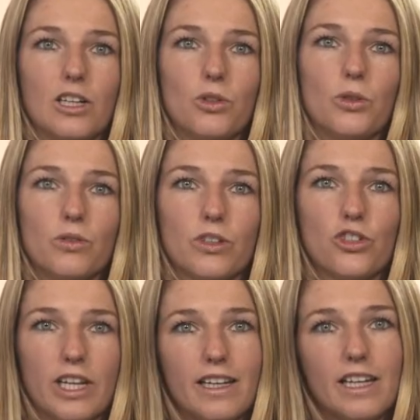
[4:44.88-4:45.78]
Durch unsere
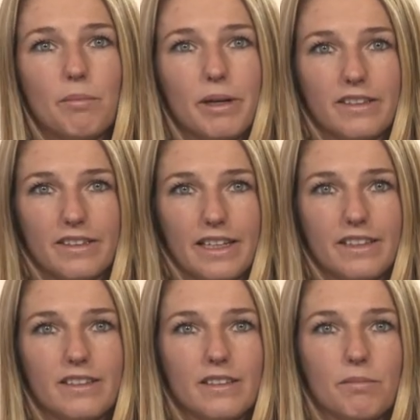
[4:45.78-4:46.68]
ständige
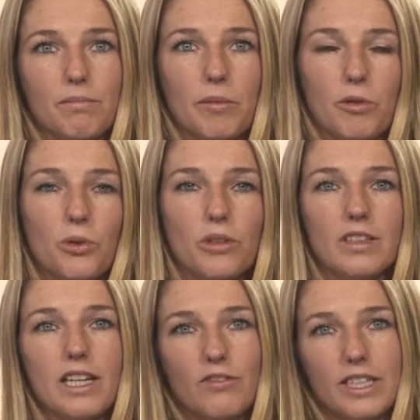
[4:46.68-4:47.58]
Präsenz beim
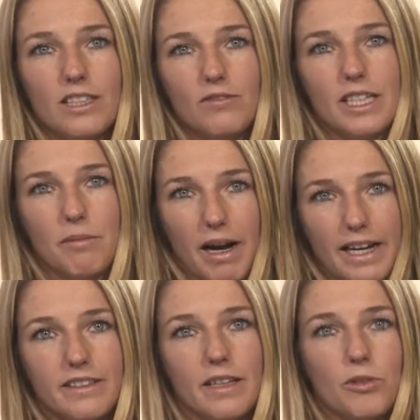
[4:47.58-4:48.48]
Kunden entwickeln wir
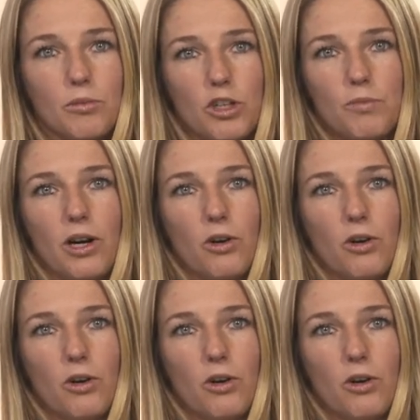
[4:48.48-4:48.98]
gemeinsam, zum Beispiel